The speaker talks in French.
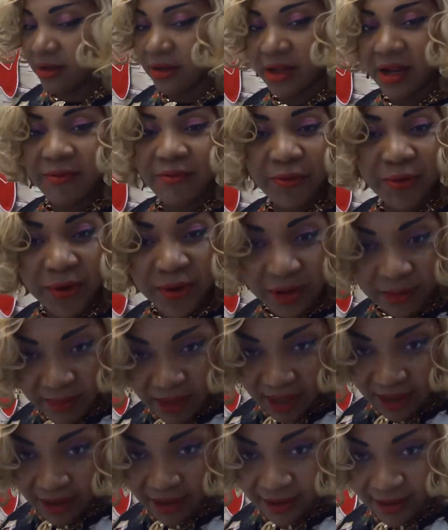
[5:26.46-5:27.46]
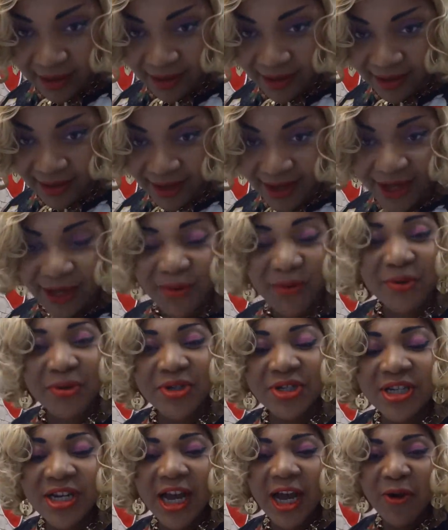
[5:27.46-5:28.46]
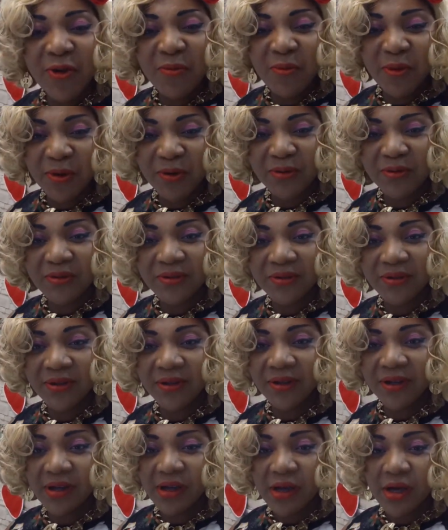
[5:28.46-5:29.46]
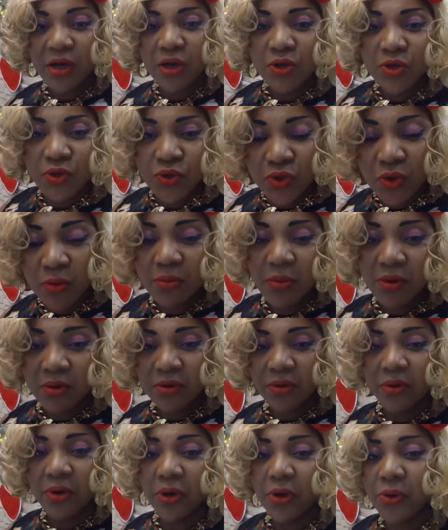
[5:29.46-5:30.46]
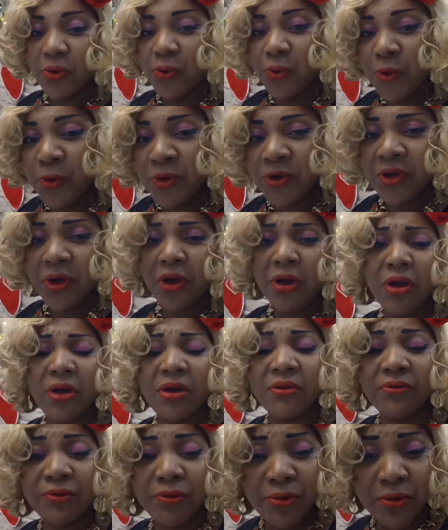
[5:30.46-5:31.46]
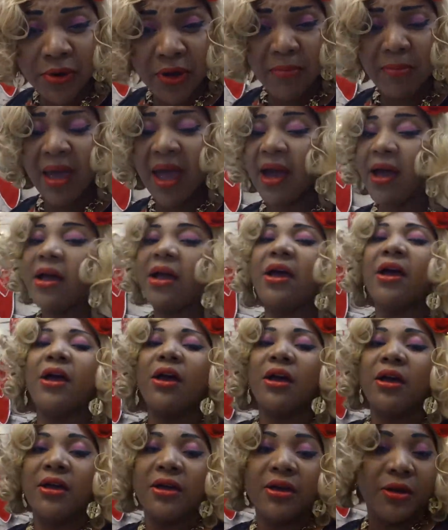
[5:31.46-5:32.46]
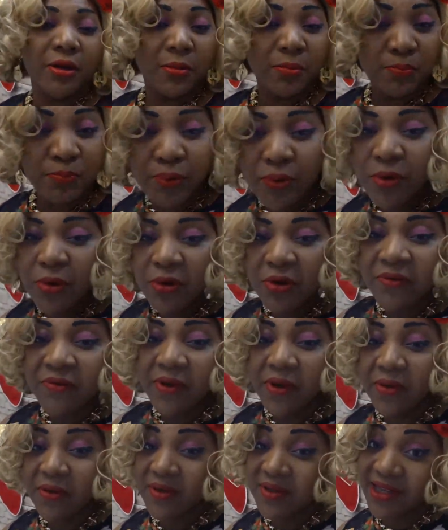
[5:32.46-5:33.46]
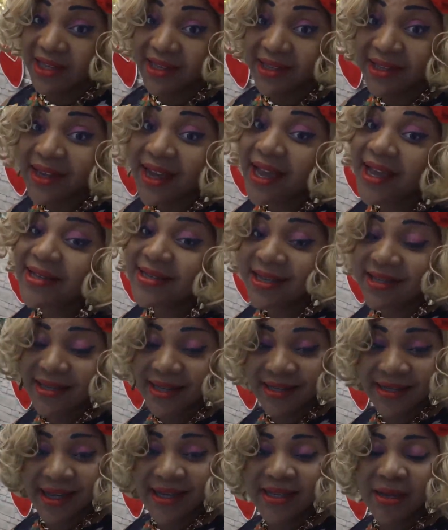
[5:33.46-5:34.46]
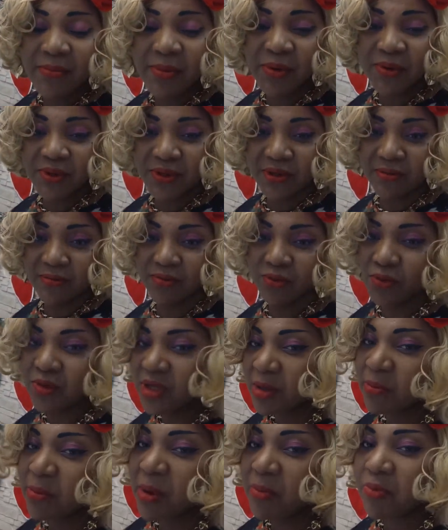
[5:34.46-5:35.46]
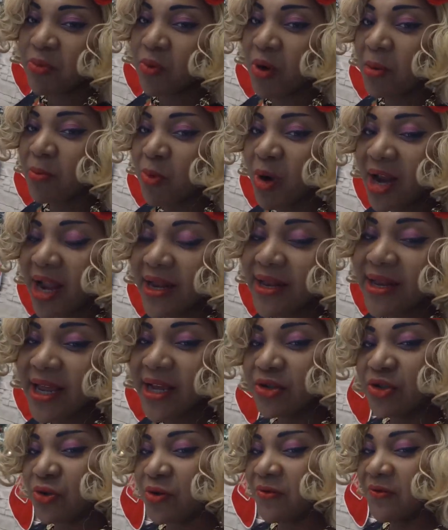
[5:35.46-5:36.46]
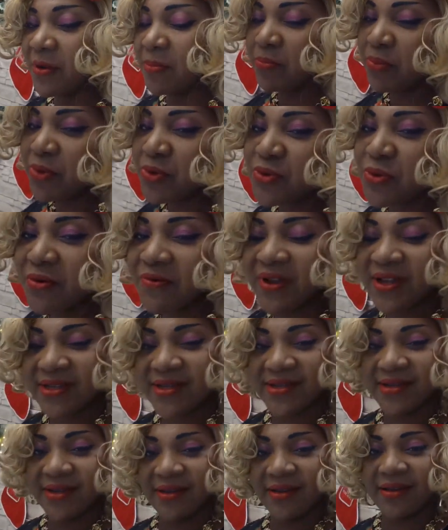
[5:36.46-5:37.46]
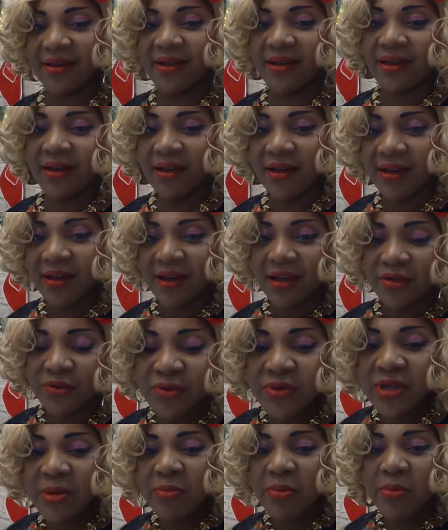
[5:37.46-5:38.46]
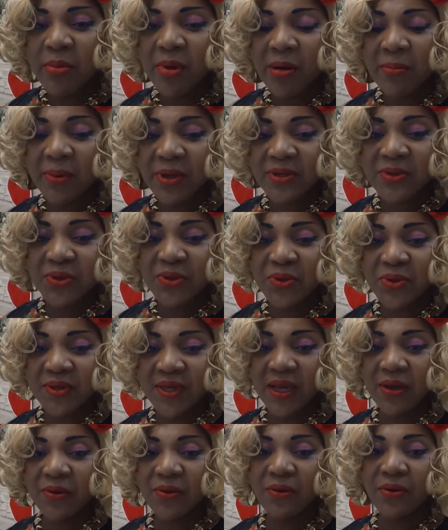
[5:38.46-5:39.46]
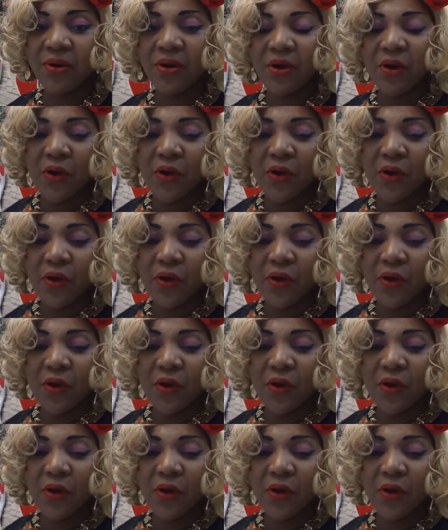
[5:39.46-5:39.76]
les fruits de mer. Donc généralement, saumon, huître, fruits de mer, pour le réveillon, c'est très, très important. Tout simplement pourquoi Moi, la dinde, je le fais plus le 25. Tout simplement parce que je sais que